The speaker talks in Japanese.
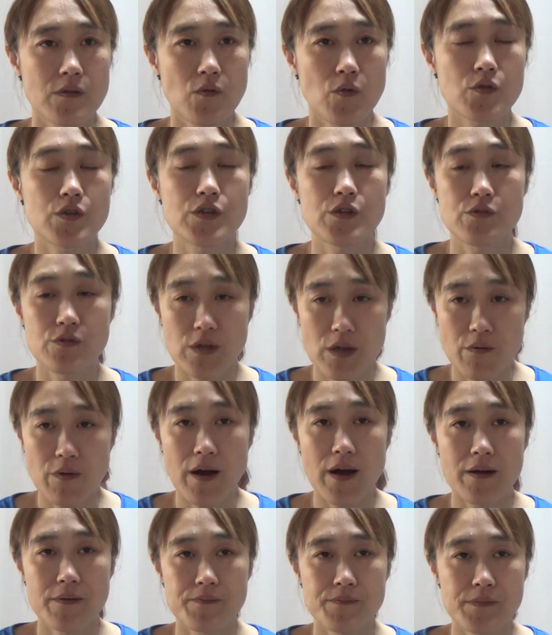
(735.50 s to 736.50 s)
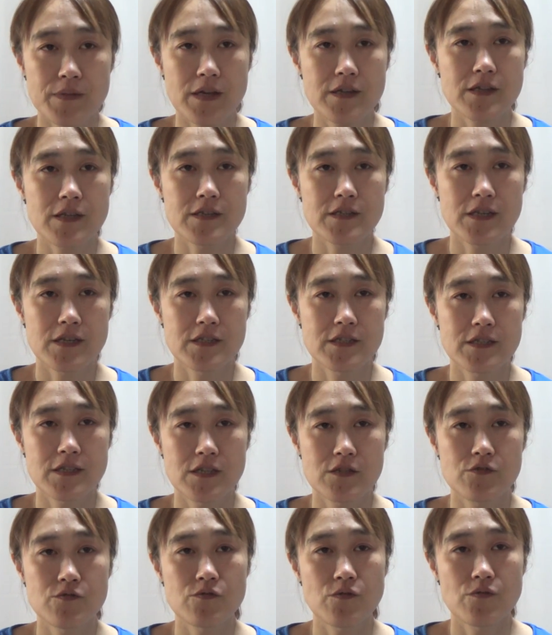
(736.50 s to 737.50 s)
お昼寝は大体成人
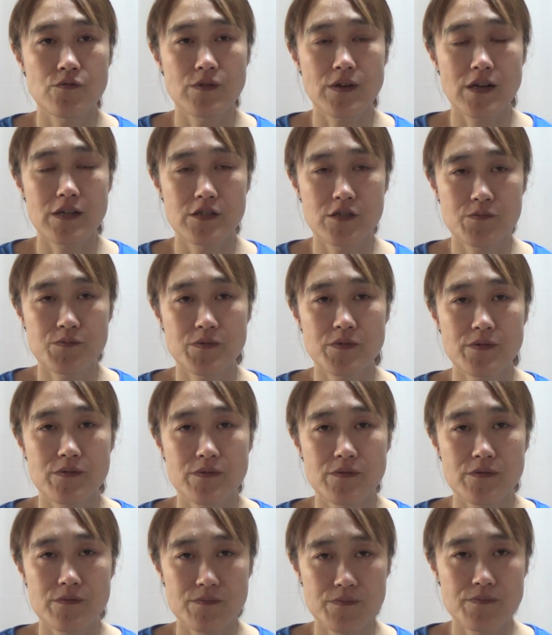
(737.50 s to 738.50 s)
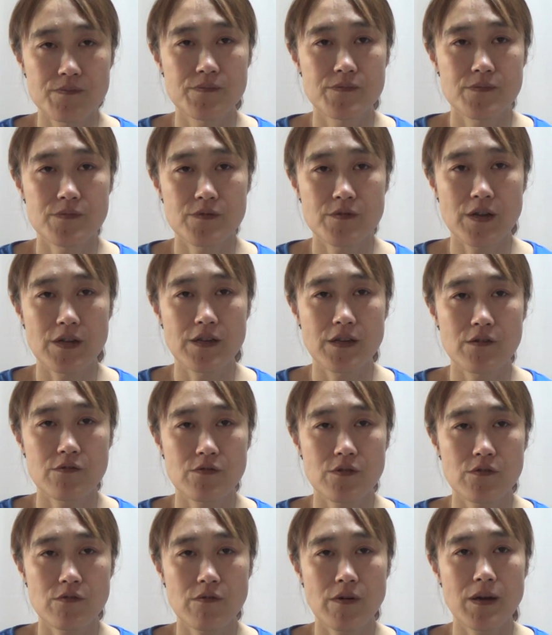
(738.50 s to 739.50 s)
で15分から20分ぐらい寝るっ
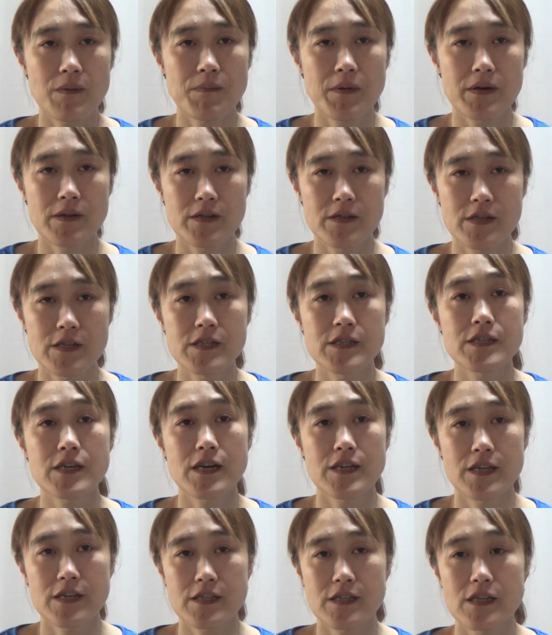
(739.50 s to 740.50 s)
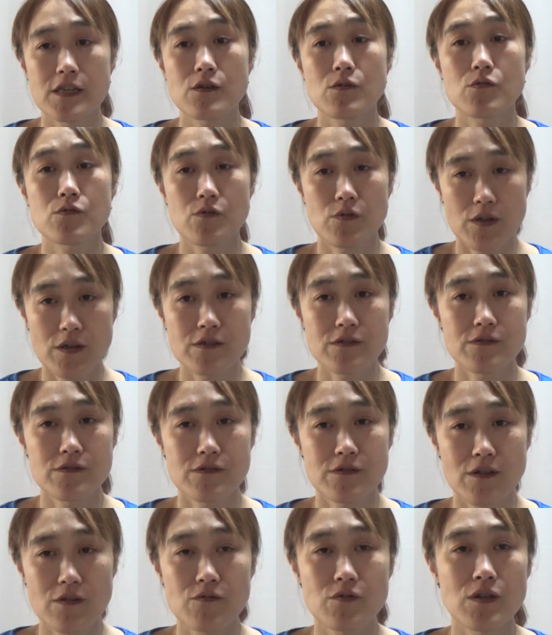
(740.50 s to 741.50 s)
ていうのはやっぱり理にかなっていいことで
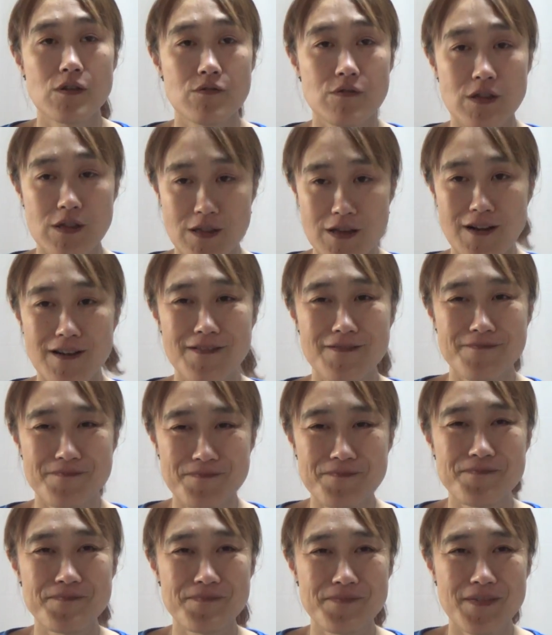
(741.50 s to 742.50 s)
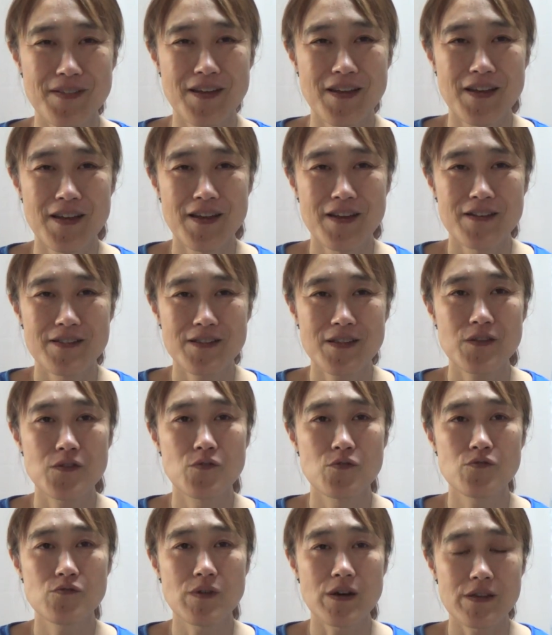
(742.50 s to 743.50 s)
すって言って言ってた。うん、で
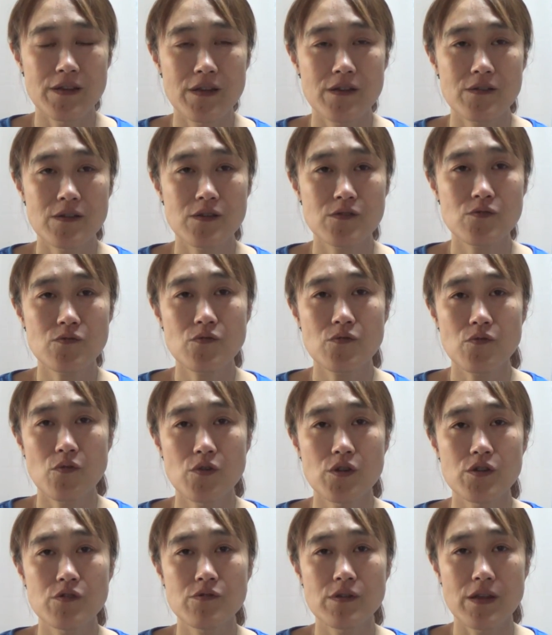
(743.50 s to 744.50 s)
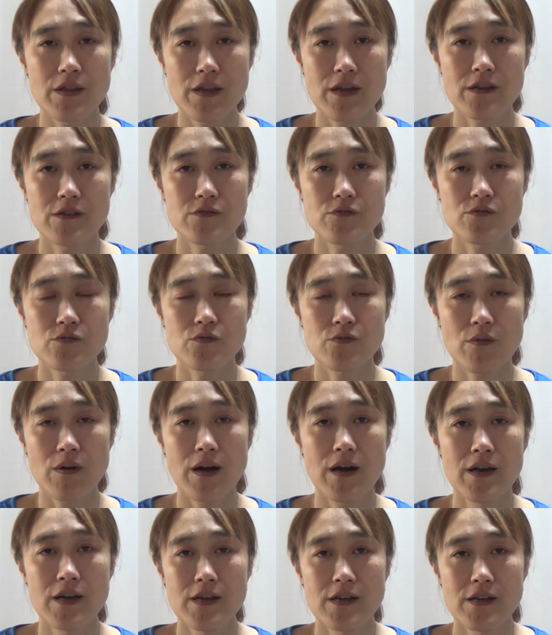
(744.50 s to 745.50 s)
夜はねでそのお昼寝ねするの
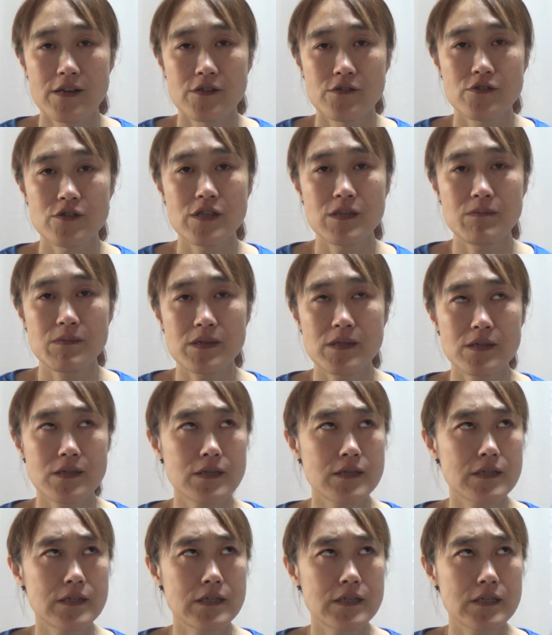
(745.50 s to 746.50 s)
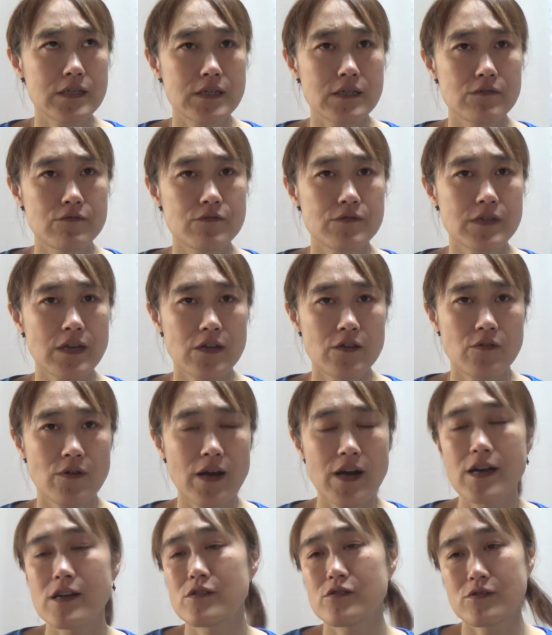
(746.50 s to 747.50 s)
は睡眠負債を
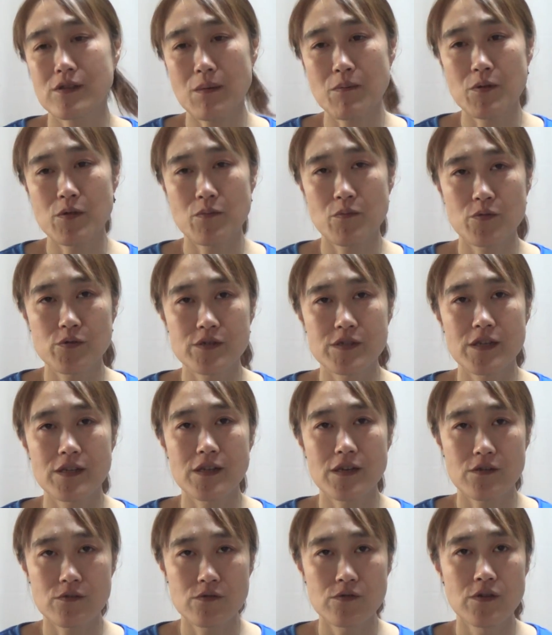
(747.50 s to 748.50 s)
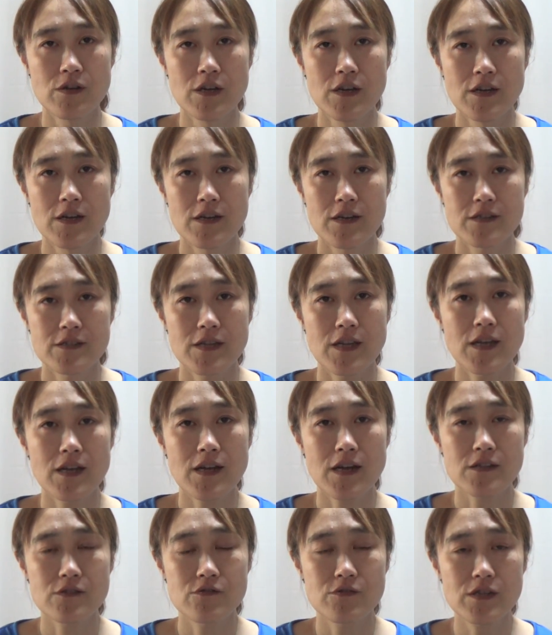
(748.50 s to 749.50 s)
返すためのもんじゃなく生
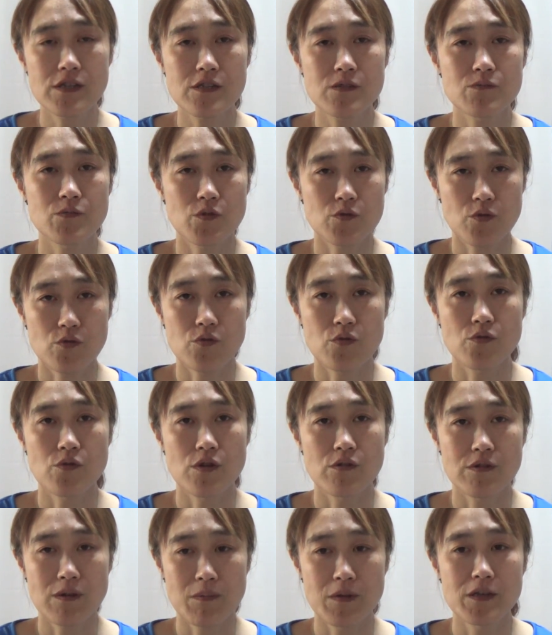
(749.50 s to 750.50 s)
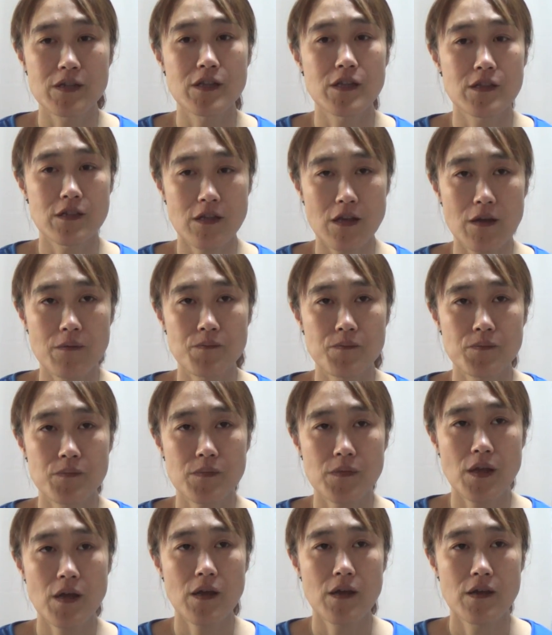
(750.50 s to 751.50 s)
活リズムを整えるためにねで
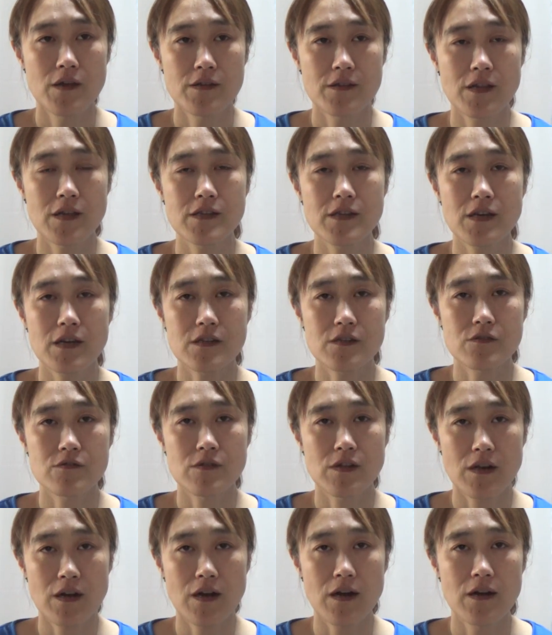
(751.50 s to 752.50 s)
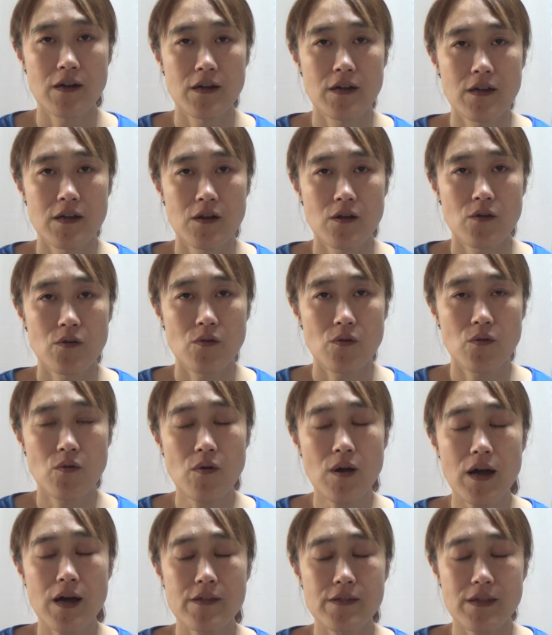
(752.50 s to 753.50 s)
で何かって言ったら
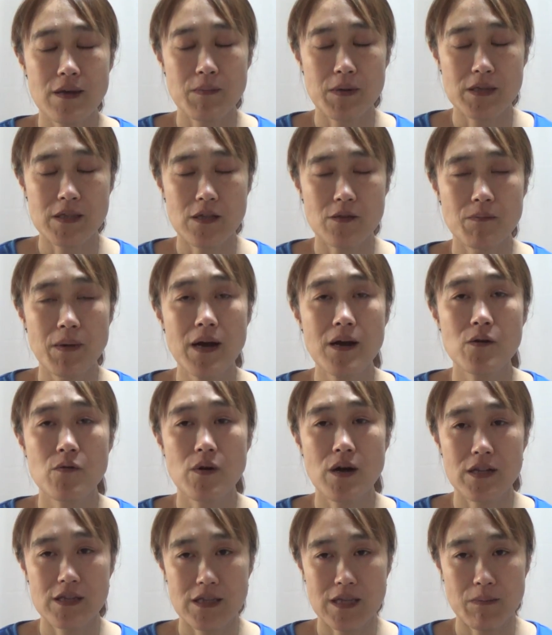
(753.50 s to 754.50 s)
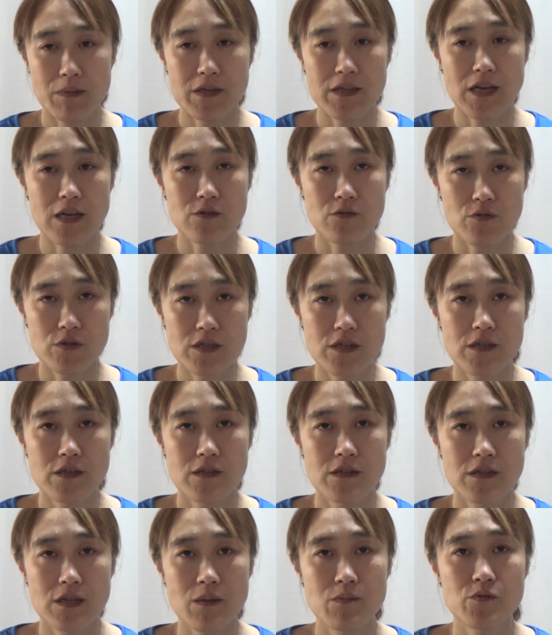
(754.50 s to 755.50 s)
ご飯食べた晩ご飯食べた後に
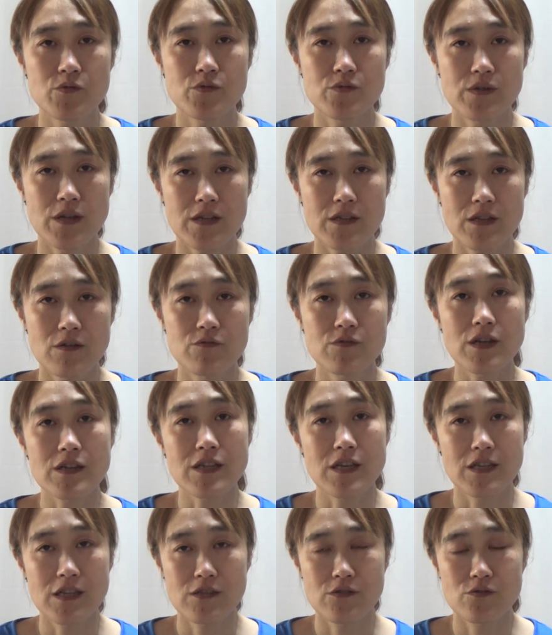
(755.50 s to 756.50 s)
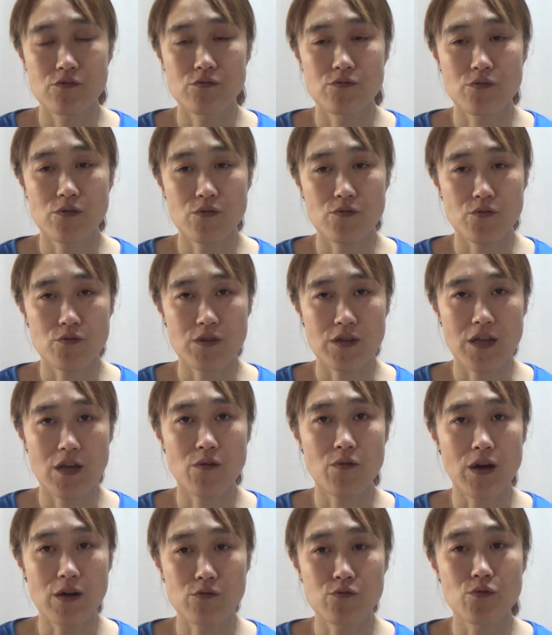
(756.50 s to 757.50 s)
眠くなってうたた寝することって
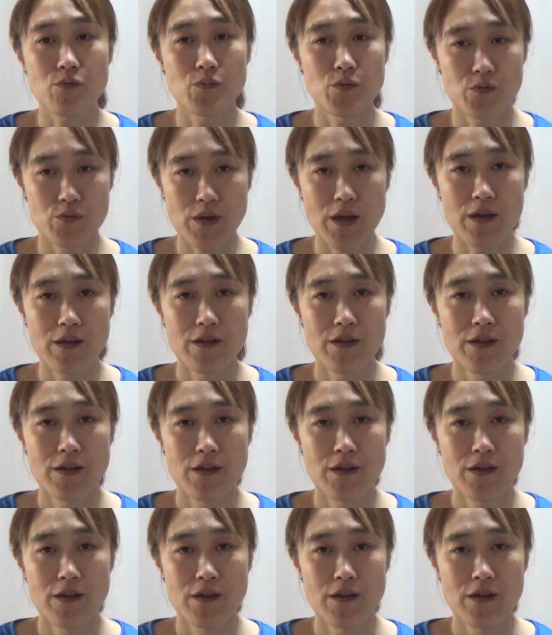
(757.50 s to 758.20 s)
結構あると思うね。